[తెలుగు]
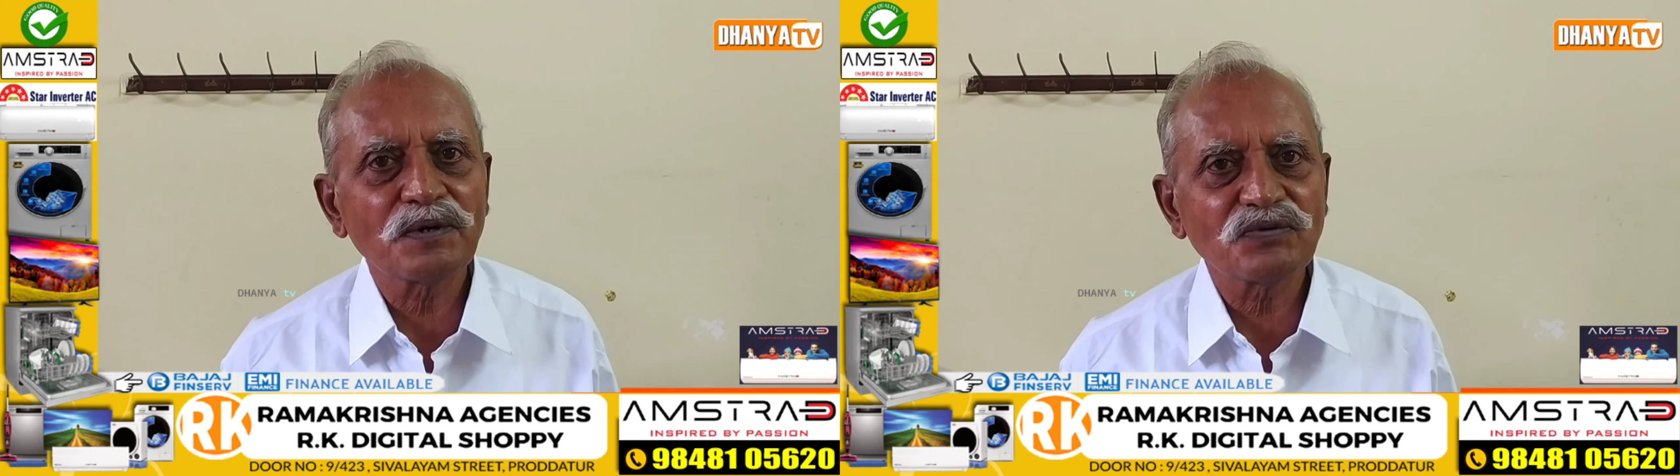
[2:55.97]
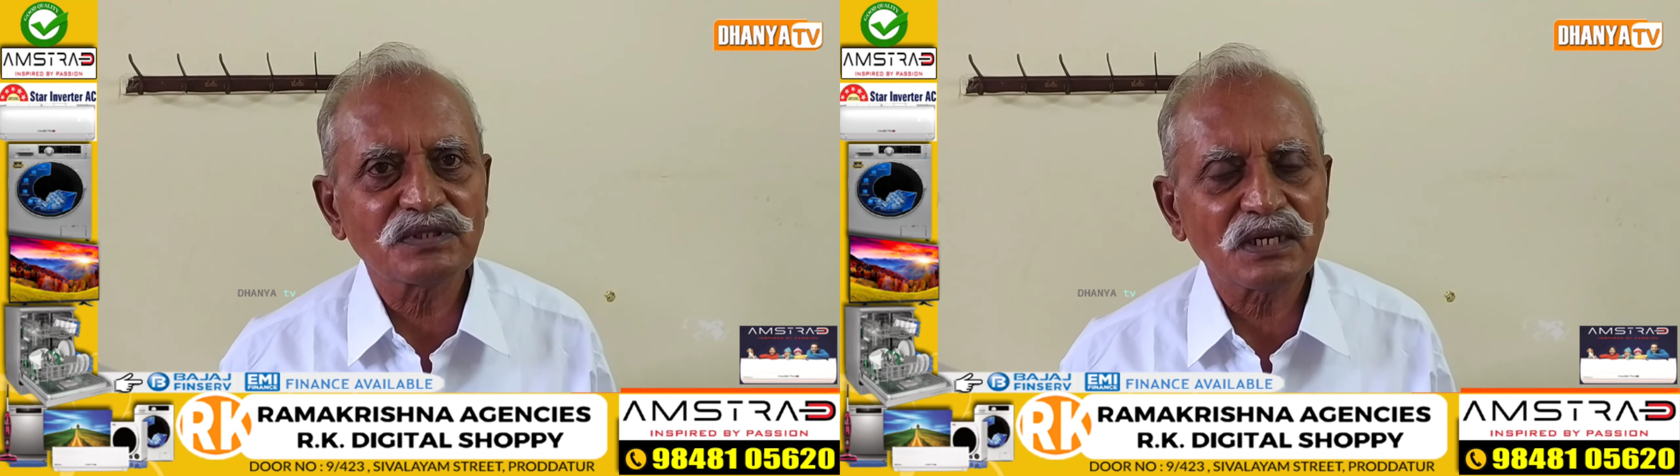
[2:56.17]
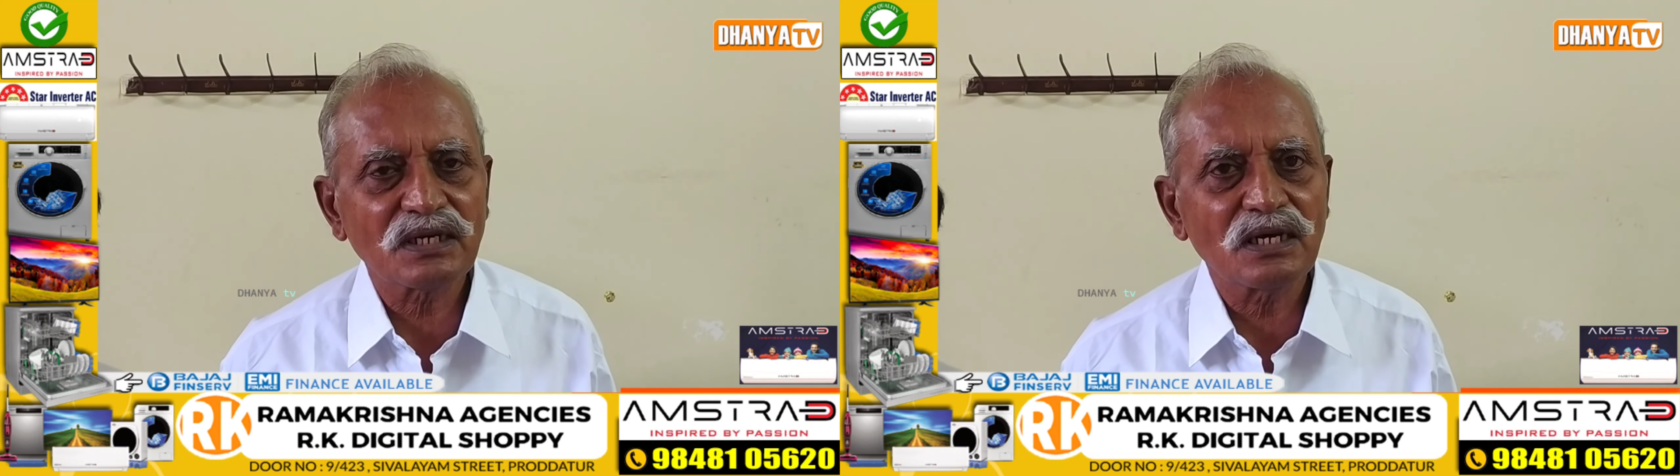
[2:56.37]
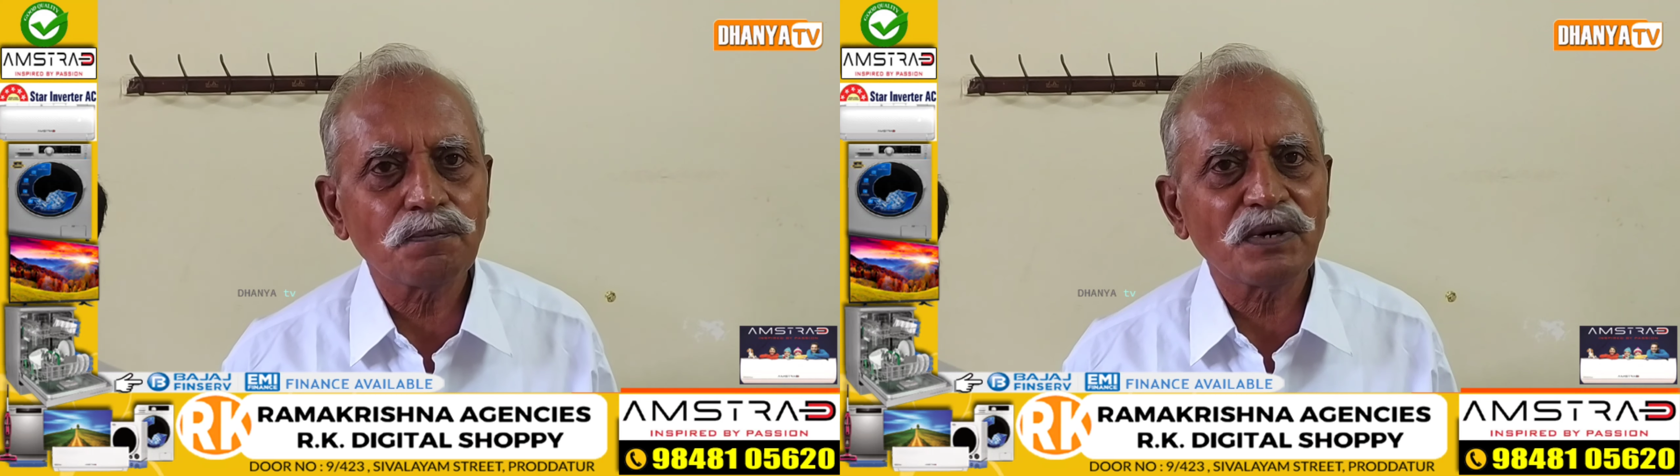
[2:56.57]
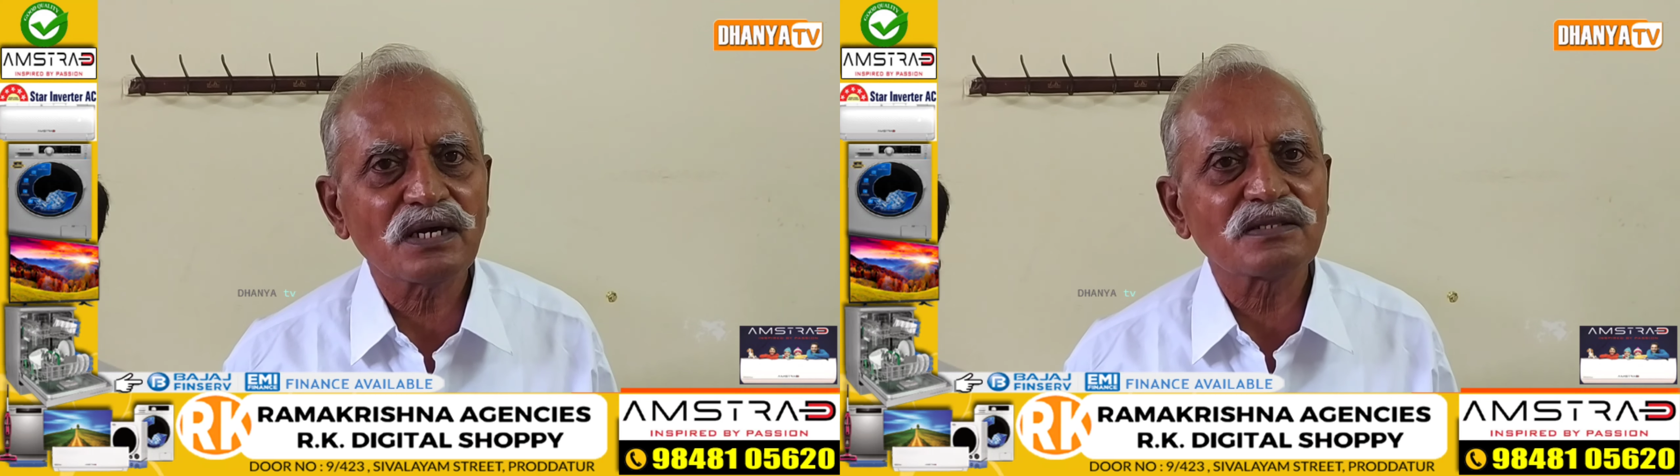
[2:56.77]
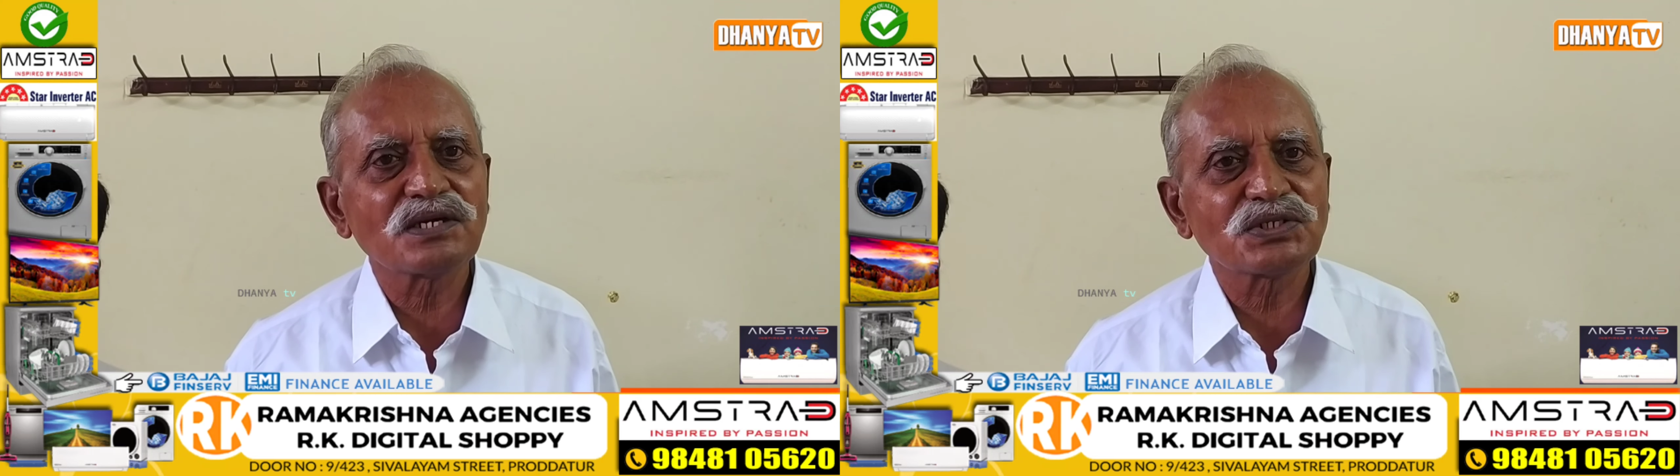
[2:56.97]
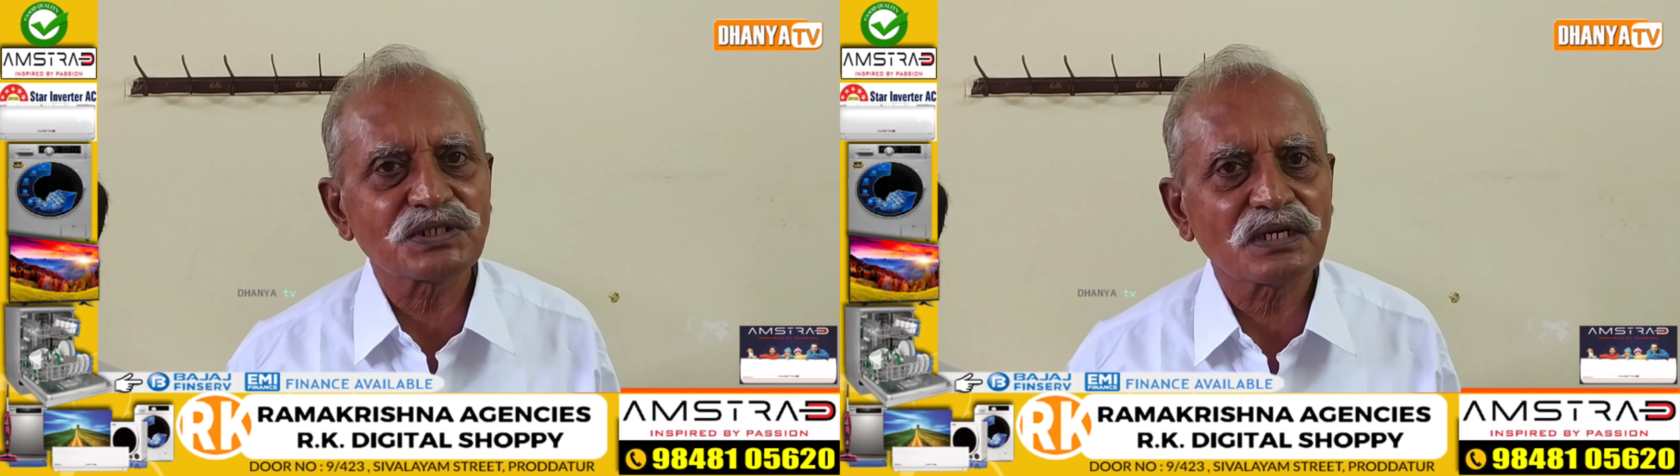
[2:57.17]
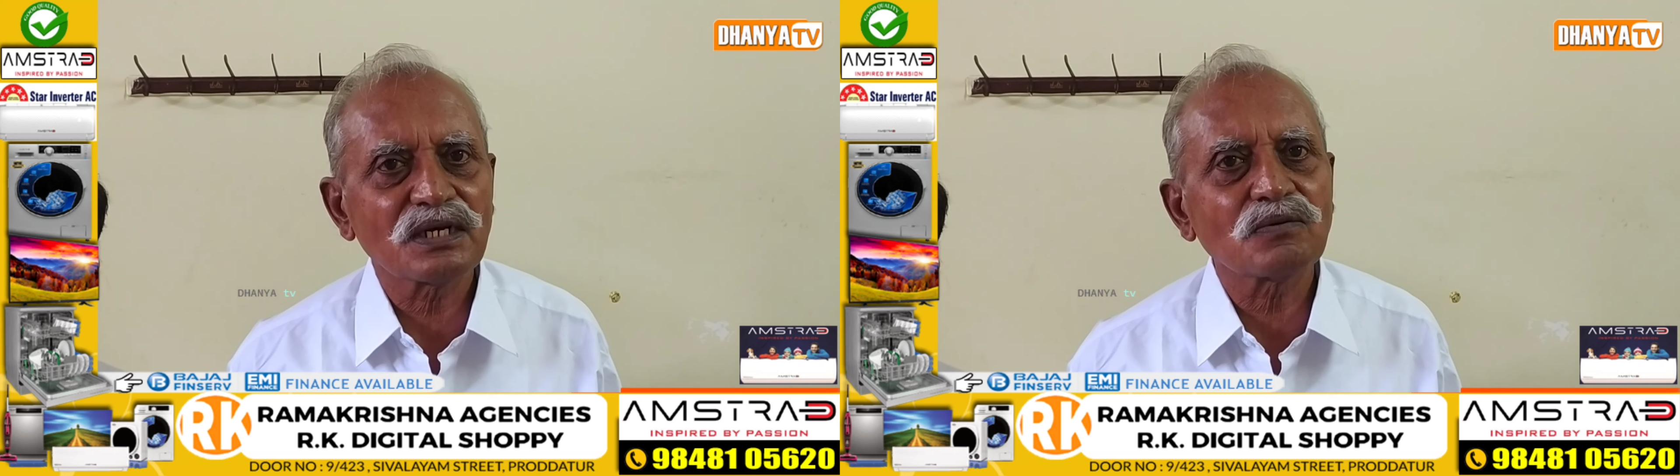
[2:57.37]
పవిత్రంగా
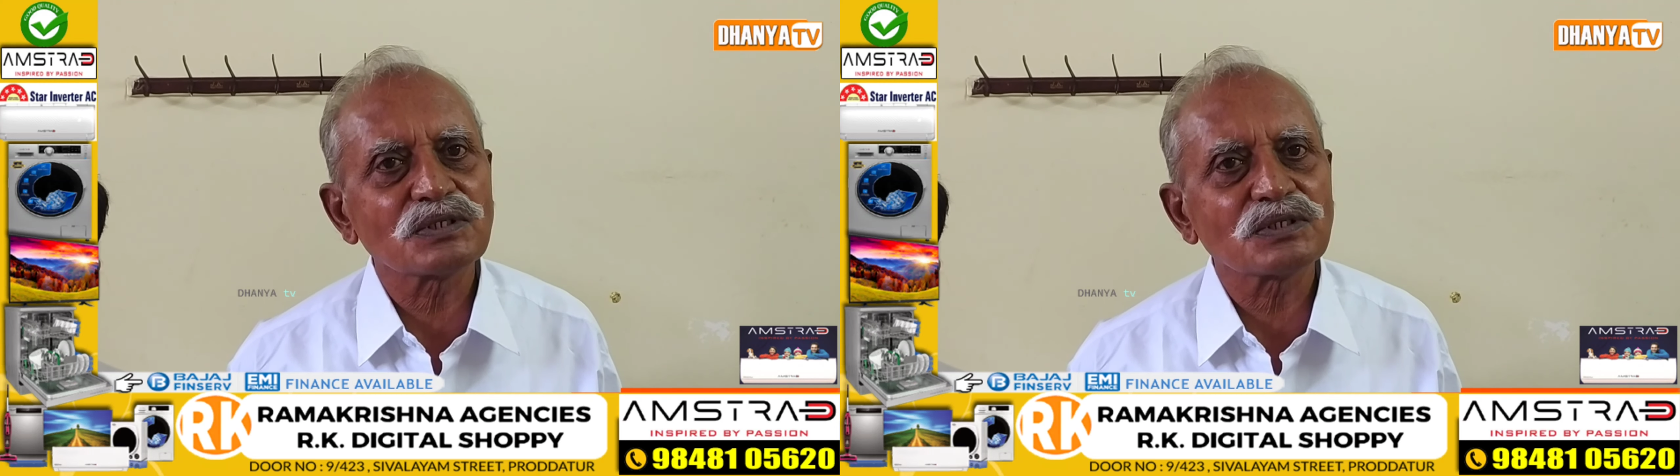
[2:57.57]
పారదర్శకంగా